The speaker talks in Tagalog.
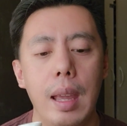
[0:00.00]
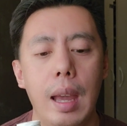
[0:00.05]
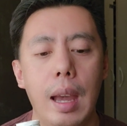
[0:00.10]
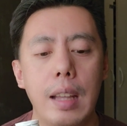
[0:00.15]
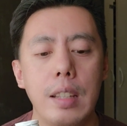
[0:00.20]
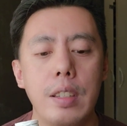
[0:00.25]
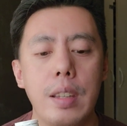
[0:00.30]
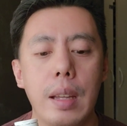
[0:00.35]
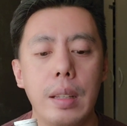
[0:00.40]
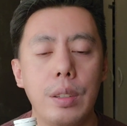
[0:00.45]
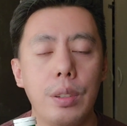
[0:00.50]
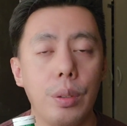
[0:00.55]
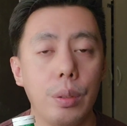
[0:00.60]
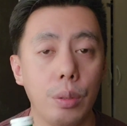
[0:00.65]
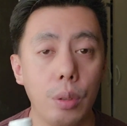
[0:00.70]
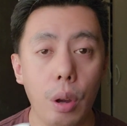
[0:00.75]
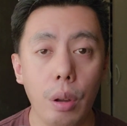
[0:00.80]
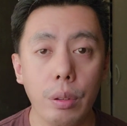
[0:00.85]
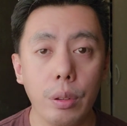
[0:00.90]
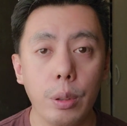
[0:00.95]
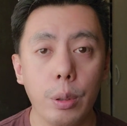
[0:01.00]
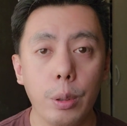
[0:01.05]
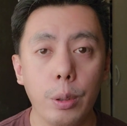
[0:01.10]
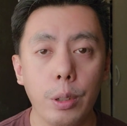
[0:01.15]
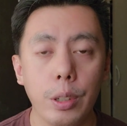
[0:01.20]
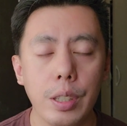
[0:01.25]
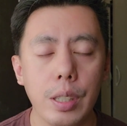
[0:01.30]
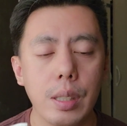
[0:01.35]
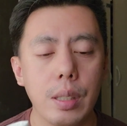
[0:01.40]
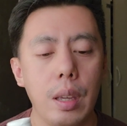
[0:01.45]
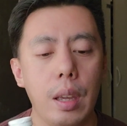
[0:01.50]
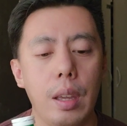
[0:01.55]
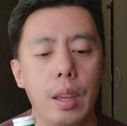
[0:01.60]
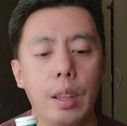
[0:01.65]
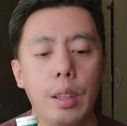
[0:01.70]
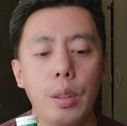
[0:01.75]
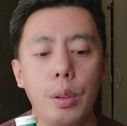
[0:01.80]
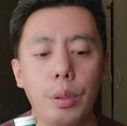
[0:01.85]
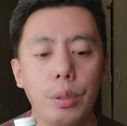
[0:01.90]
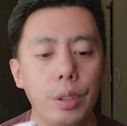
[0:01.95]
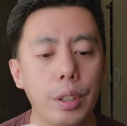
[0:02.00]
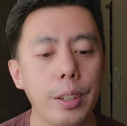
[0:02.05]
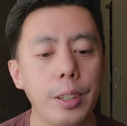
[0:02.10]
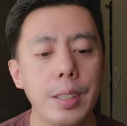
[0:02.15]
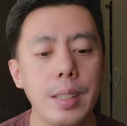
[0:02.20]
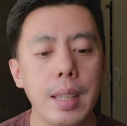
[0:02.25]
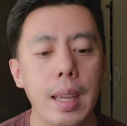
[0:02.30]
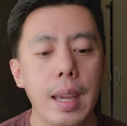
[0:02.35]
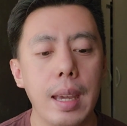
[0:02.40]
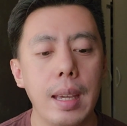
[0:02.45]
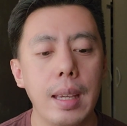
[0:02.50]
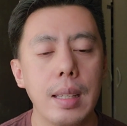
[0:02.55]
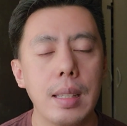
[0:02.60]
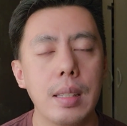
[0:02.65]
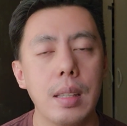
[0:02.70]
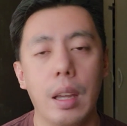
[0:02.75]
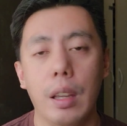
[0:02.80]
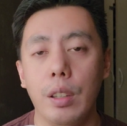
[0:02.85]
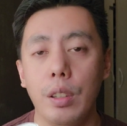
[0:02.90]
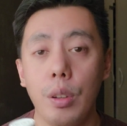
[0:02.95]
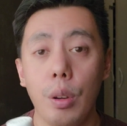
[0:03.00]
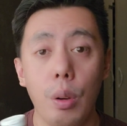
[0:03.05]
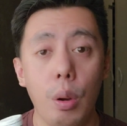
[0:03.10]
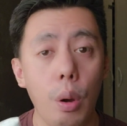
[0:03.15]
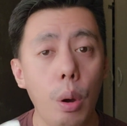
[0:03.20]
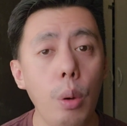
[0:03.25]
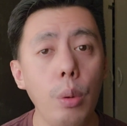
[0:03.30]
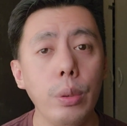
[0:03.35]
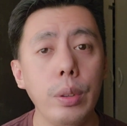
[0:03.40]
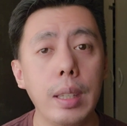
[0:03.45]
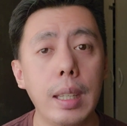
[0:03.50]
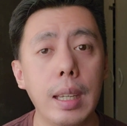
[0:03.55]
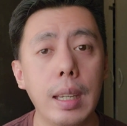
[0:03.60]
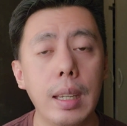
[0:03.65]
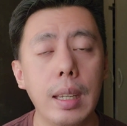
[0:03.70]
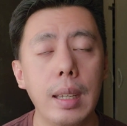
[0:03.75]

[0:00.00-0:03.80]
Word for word: Andyan yung doctors, yung nurses, yung OT,